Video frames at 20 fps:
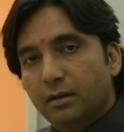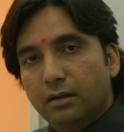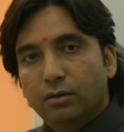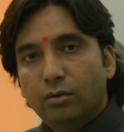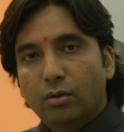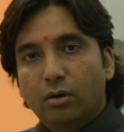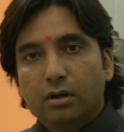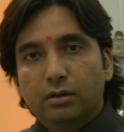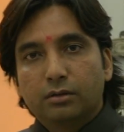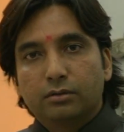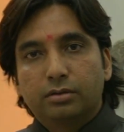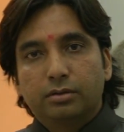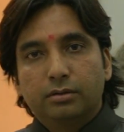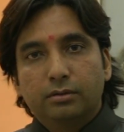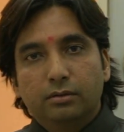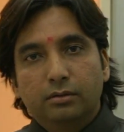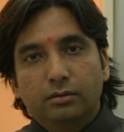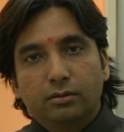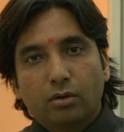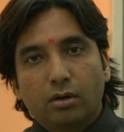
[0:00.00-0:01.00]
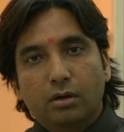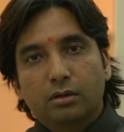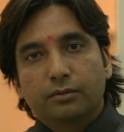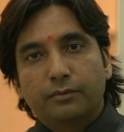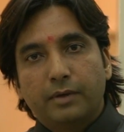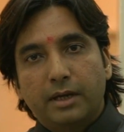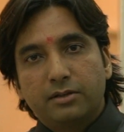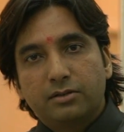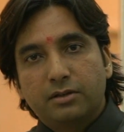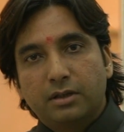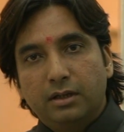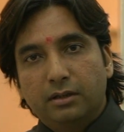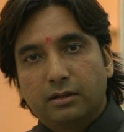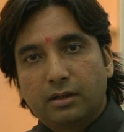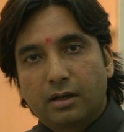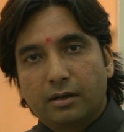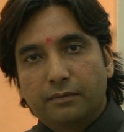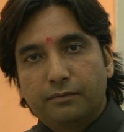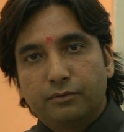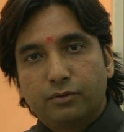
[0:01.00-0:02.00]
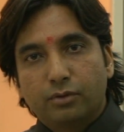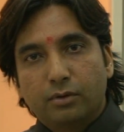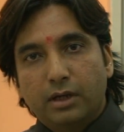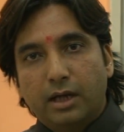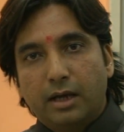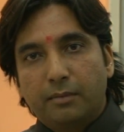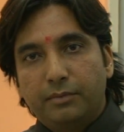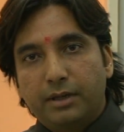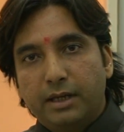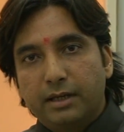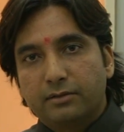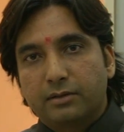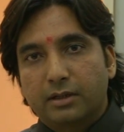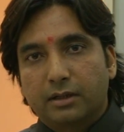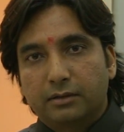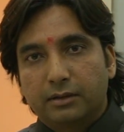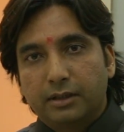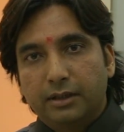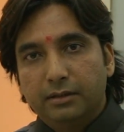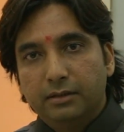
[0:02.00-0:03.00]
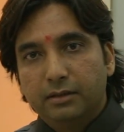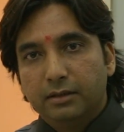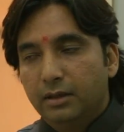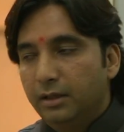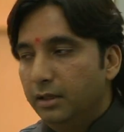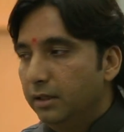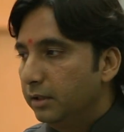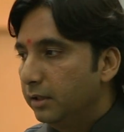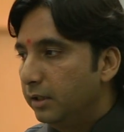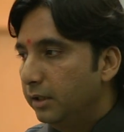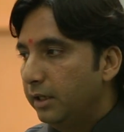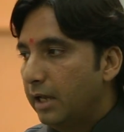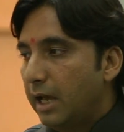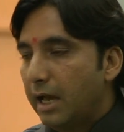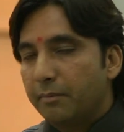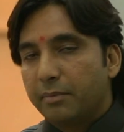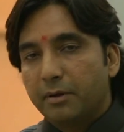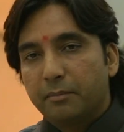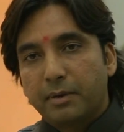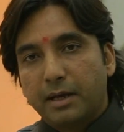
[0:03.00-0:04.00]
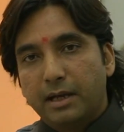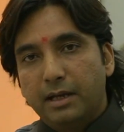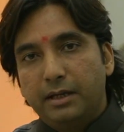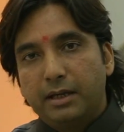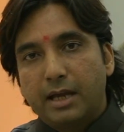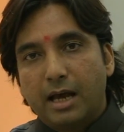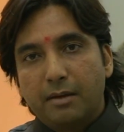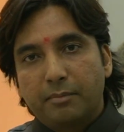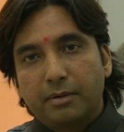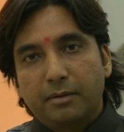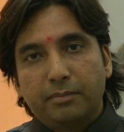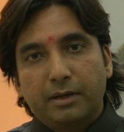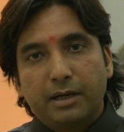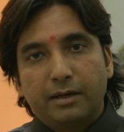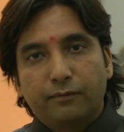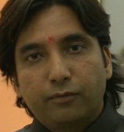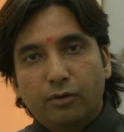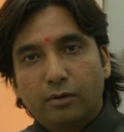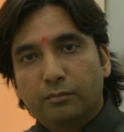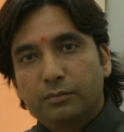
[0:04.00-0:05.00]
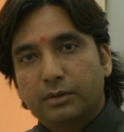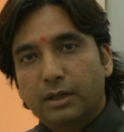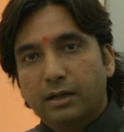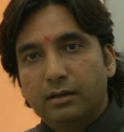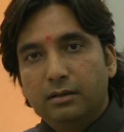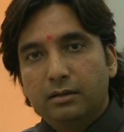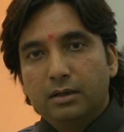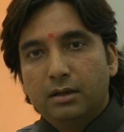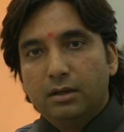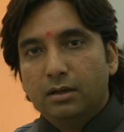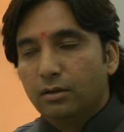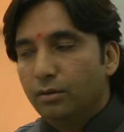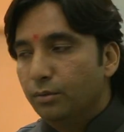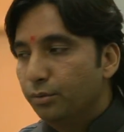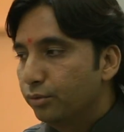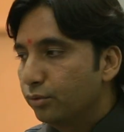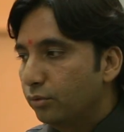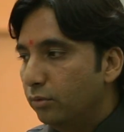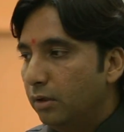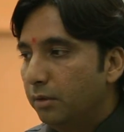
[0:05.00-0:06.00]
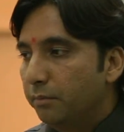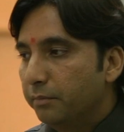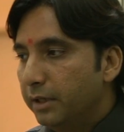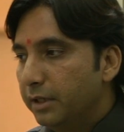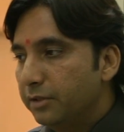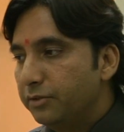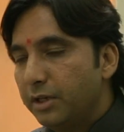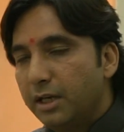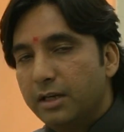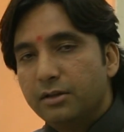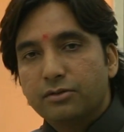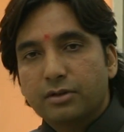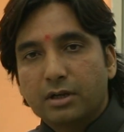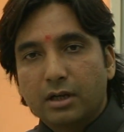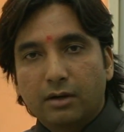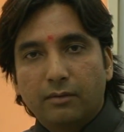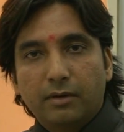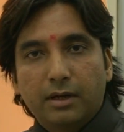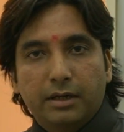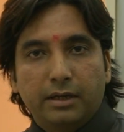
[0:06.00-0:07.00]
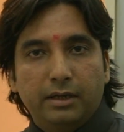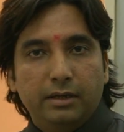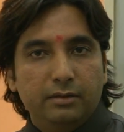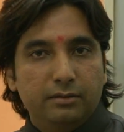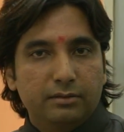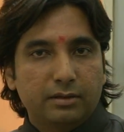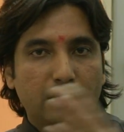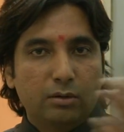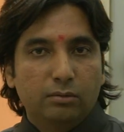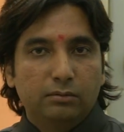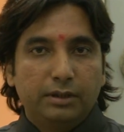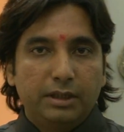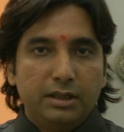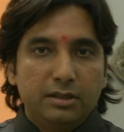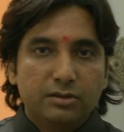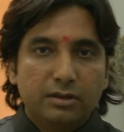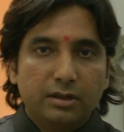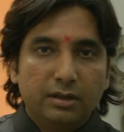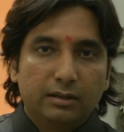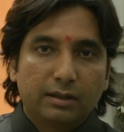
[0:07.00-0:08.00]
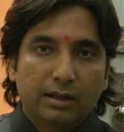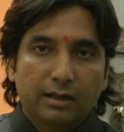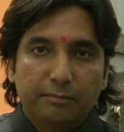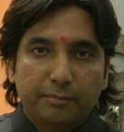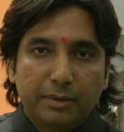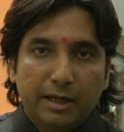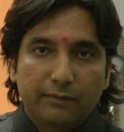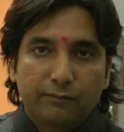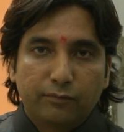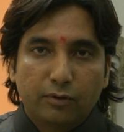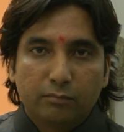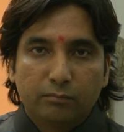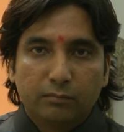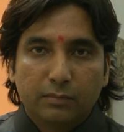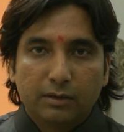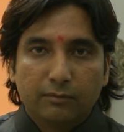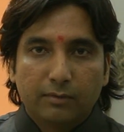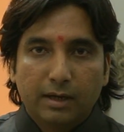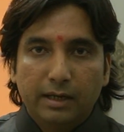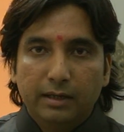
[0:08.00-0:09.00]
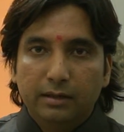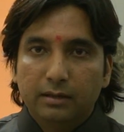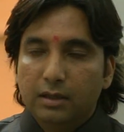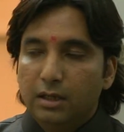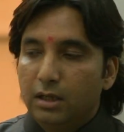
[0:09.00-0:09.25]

नॉर्थ नॉर्थ वेस्ट की तरफ जो है आप देख सकते हैं कि यहाँ पे पहले यहाँ पे प्लेटफॉर्म था उसको हमने चेंज करवा के साउथ ईस्ट की तरफ प्लेटफॉर्म बनवाया